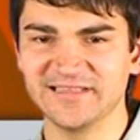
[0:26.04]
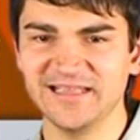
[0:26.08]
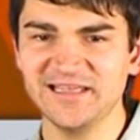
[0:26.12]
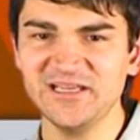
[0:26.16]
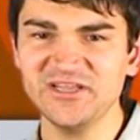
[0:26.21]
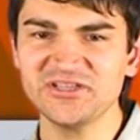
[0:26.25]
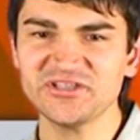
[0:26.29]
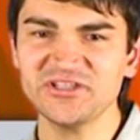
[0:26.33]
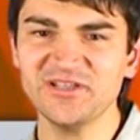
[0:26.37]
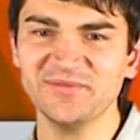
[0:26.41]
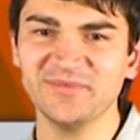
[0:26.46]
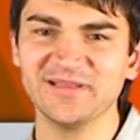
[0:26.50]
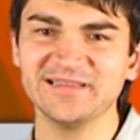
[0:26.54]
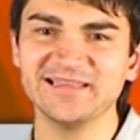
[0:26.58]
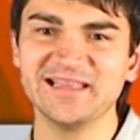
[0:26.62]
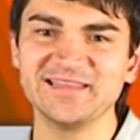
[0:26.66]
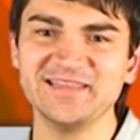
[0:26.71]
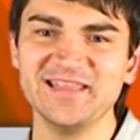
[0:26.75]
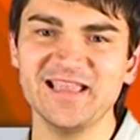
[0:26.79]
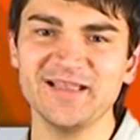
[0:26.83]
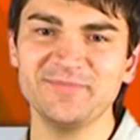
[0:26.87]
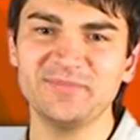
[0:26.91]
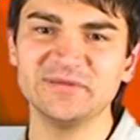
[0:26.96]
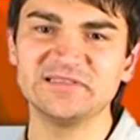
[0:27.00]
в Заречном на
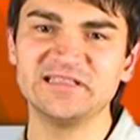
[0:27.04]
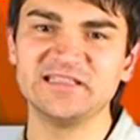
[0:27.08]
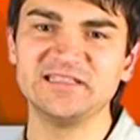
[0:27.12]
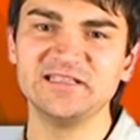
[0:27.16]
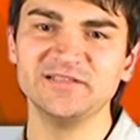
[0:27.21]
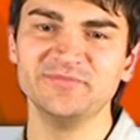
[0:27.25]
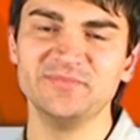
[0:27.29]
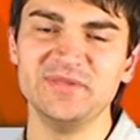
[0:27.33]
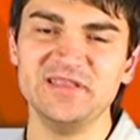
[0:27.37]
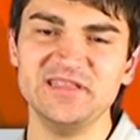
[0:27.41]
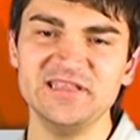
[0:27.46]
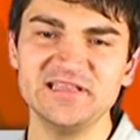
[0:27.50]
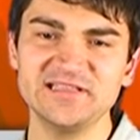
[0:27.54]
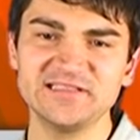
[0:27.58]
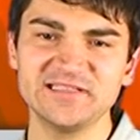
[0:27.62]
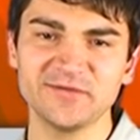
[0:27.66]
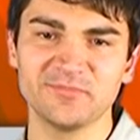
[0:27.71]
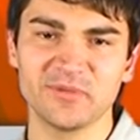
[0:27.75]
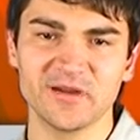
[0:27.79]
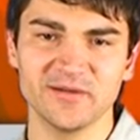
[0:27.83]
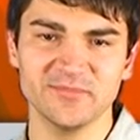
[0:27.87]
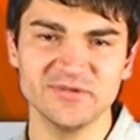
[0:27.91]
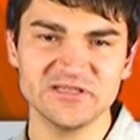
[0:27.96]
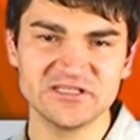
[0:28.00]
днях посетил министр
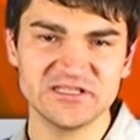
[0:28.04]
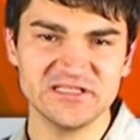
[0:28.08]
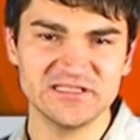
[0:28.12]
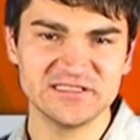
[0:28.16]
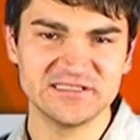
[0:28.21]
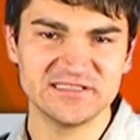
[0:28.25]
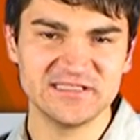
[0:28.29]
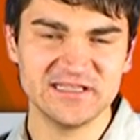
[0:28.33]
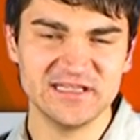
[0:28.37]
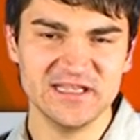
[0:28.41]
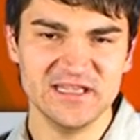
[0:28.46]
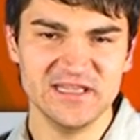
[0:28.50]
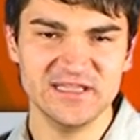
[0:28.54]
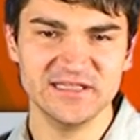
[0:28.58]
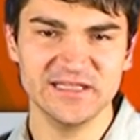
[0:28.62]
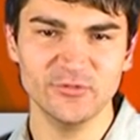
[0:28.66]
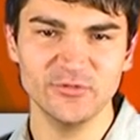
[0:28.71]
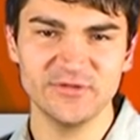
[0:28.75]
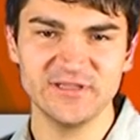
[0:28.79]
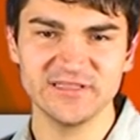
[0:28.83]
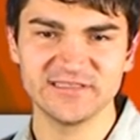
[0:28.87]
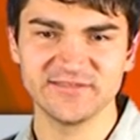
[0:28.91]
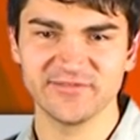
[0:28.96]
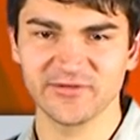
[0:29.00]
промышленности и
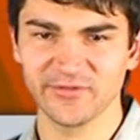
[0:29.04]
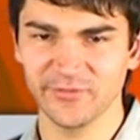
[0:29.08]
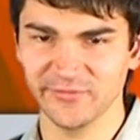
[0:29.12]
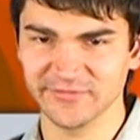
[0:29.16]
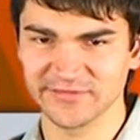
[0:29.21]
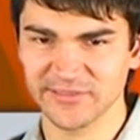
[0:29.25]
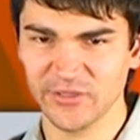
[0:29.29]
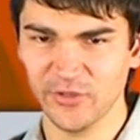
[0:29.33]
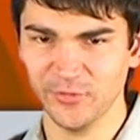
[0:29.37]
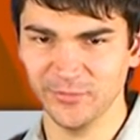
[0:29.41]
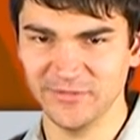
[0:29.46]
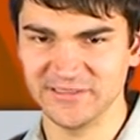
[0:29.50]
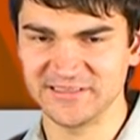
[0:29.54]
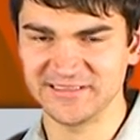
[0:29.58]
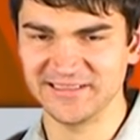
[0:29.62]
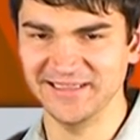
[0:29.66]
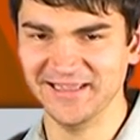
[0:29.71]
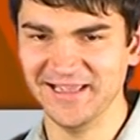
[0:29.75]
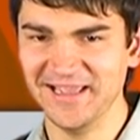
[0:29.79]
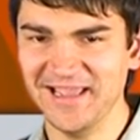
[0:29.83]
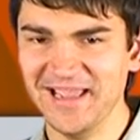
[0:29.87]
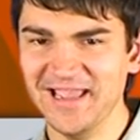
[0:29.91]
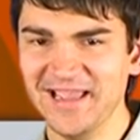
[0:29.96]
науки Свердловской области.